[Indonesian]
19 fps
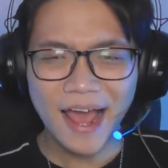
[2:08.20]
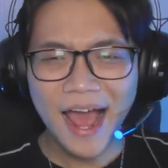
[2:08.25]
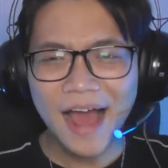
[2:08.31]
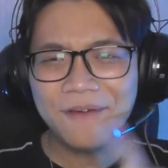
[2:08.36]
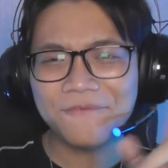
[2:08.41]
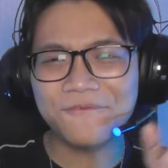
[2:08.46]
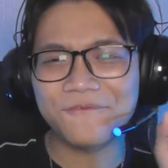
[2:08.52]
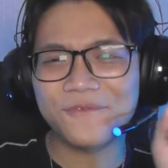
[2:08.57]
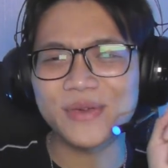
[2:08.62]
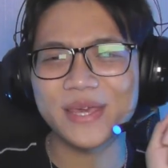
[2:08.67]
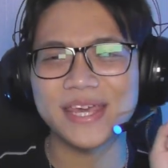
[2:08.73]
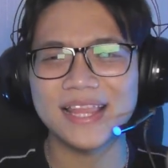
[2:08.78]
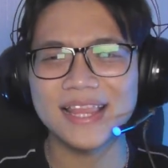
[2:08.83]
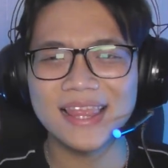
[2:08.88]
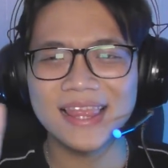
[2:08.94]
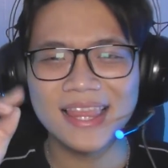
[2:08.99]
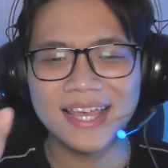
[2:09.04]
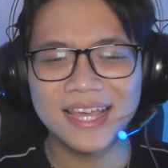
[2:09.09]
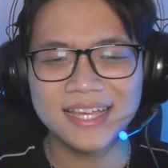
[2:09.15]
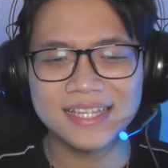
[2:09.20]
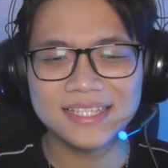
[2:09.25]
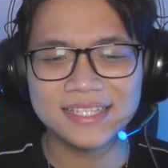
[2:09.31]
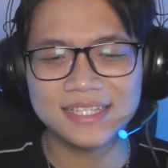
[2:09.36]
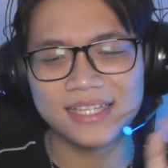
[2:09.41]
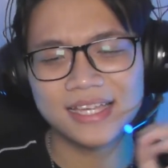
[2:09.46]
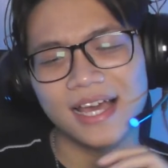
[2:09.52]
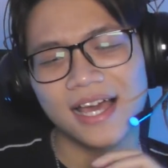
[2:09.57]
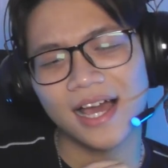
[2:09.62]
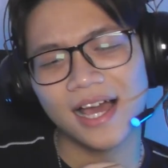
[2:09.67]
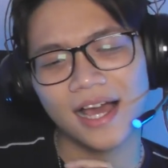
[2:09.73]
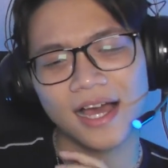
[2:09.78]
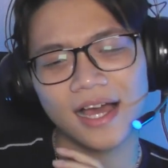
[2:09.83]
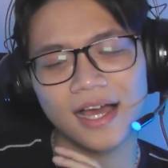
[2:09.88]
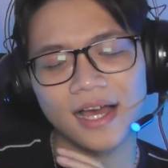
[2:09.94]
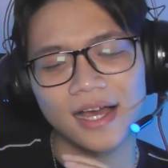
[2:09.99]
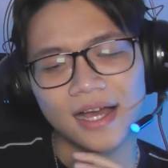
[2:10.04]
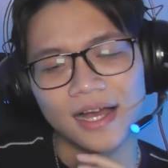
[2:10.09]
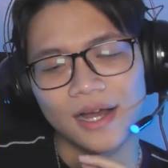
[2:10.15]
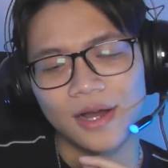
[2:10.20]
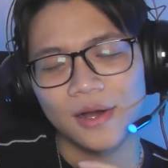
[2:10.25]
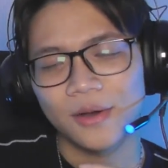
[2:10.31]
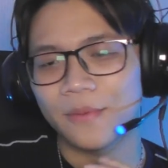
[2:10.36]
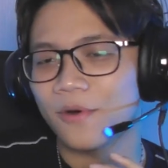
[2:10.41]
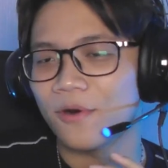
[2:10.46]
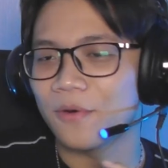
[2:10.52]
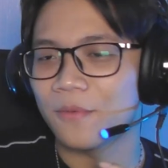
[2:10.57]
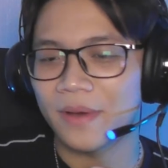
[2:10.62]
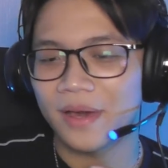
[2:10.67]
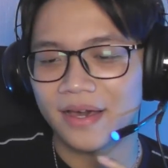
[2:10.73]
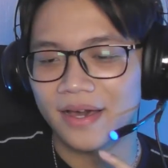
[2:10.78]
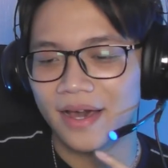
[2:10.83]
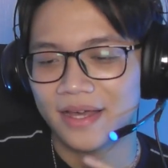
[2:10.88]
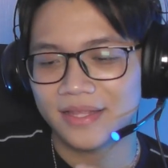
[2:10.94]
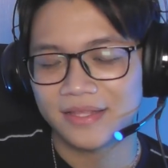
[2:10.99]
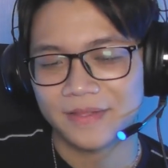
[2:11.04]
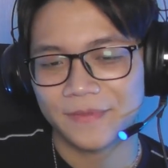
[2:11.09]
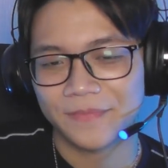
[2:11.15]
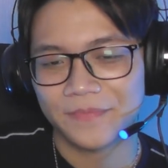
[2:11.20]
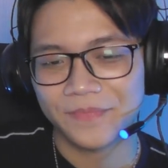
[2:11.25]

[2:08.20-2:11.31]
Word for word: I'm fearless oh my god